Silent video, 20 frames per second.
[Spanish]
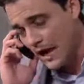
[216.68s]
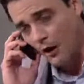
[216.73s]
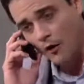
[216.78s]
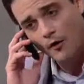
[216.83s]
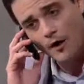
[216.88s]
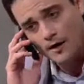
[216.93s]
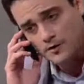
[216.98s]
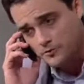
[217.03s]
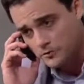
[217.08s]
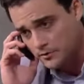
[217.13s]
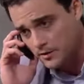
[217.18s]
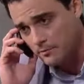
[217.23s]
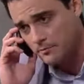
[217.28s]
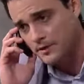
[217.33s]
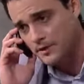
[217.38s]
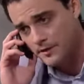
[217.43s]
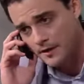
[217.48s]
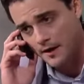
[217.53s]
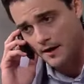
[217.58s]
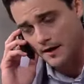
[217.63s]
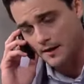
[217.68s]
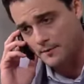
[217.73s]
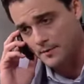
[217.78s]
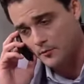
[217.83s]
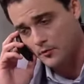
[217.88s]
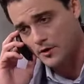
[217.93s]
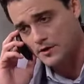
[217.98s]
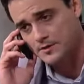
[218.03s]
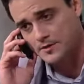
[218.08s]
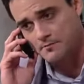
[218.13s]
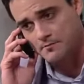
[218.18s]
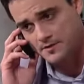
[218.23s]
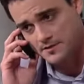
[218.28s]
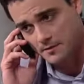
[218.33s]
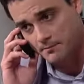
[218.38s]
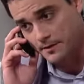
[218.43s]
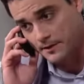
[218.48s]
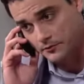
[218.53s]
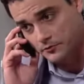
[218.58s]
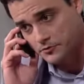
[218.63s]
Ahora es otra piedra la que me molesta en mis
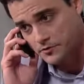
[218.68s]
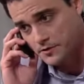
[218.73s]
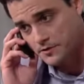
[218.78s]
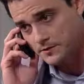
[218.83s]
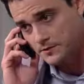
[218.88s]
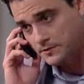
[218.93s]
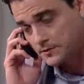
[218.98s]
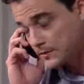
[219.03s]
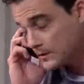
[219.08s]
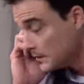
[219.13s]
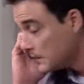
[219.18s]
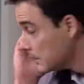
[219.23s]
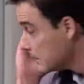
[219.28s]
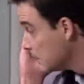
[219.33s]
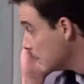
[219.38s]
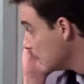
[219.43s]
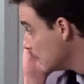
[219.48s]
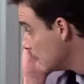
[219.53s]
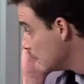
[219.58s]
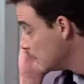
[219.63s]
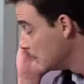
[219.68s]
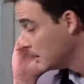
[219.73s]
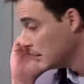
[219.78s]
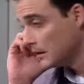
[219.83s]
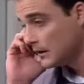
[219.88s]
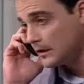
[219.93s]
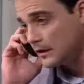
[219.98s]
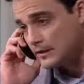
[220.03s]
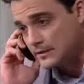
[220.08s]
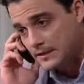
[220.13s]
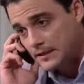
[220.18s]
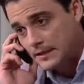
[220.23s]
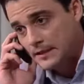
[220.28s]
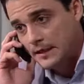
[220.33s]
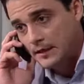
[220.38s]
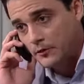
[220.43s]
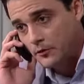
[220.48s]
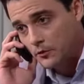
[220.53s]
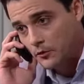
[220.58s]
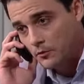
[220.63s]
zapatos, sí. Es
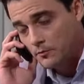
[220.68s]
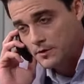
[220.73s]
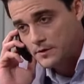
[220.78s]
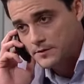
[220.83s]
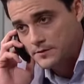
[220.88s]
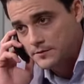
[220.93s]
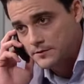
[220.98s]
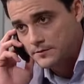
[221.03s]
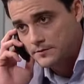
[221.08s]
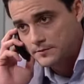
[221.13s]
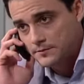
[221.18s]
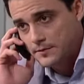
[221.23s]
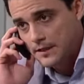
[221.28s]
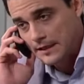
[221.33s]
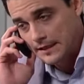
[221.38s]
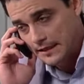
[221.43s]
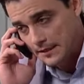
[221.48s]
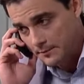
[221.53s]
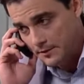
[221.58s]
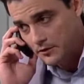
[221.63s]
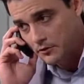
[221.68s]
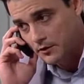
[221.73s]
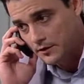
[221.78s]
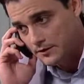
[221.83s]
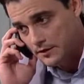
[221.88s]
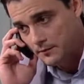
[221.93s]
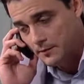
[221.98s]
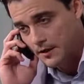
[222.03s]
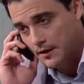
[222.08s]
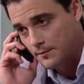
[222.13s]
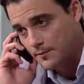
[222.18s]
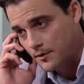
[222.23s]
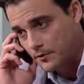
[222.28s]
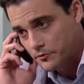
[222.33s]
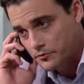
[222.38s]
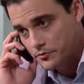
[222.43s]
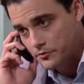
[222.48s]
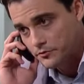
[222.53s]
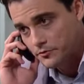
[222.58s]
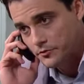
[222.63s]
Ricardo Gómez, el químico que trabaja
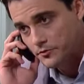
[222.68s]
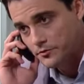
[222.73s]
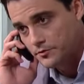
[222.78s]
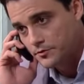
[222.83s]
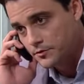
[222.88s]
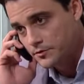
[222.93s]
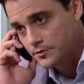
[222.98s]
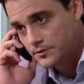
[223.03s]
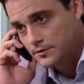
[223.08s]
para nosotros.